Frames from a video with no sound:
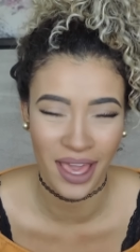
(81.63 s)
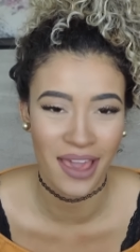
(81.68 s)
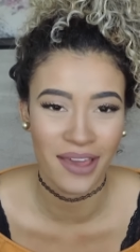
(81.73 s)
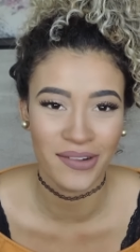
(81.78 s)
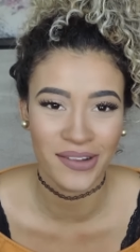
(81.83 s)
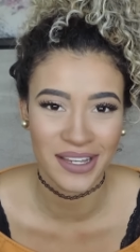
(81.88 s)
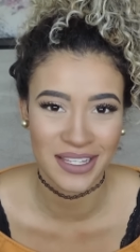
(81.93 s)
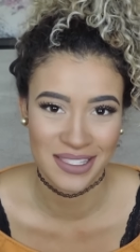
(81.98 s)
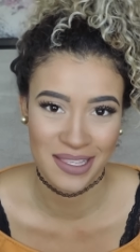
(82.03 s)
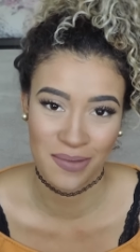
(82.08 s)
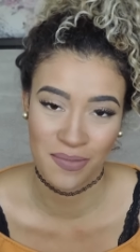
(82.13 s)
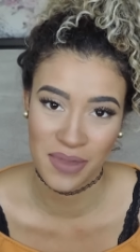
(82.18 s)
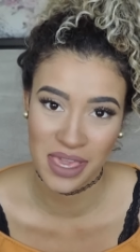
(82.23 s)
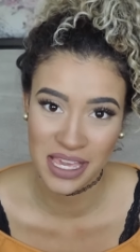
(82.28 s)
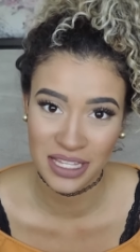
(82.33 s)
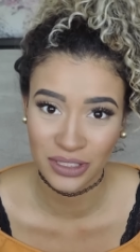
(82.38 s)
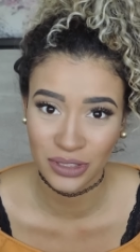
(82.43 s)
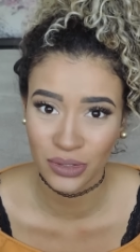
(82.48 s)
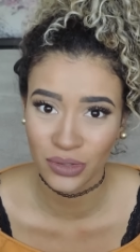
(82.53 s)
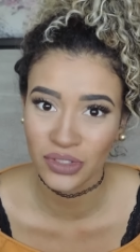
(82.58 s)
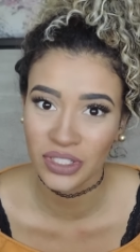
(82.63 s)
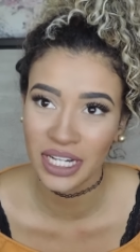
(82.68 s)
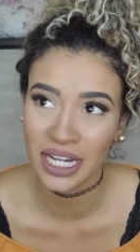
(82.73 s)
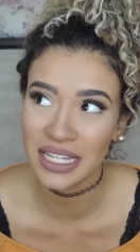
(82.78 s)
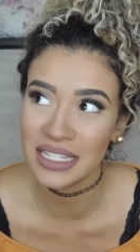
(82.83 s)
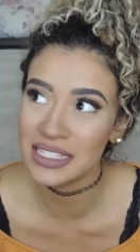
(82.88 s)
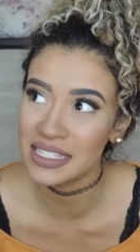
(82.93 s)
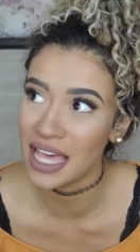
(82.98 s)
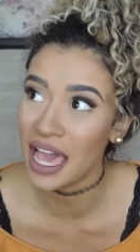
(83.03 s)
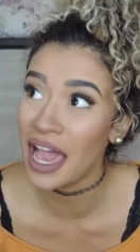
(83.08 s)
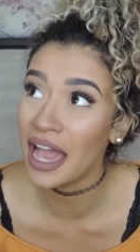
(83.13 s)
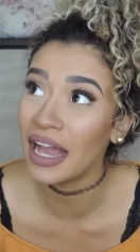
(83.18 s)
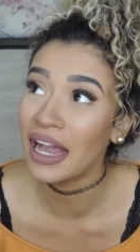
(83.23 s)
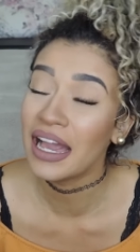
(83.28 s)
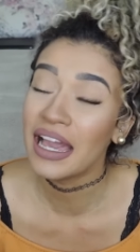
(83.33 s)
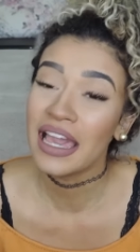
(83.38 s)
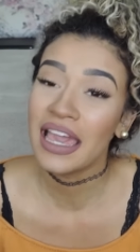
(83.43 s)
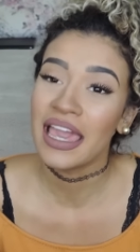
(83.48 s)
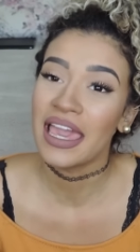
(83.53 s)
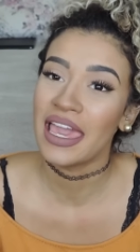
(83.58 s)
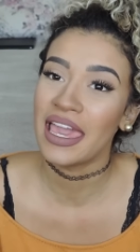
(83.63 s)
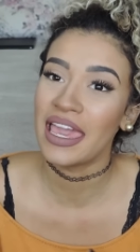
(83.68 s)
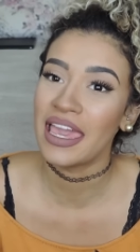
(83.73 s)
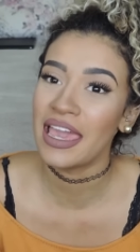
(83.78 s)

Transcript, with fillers: caro o casamento, casar.